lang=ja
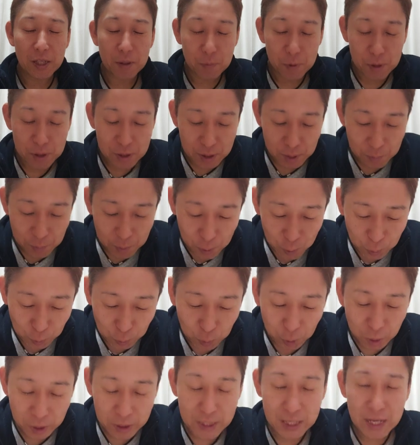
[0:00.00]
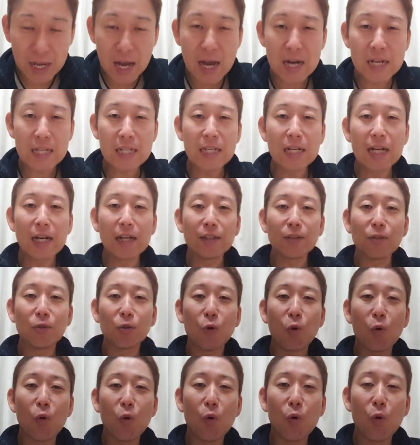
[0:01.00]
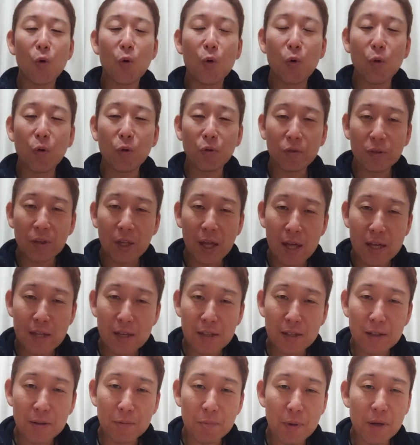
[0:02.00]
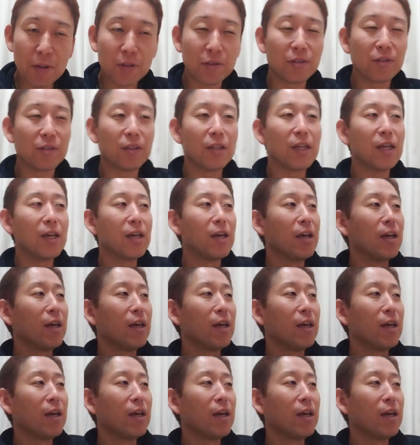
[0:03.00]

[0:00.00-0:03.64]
きまして、誠にありがとうございます。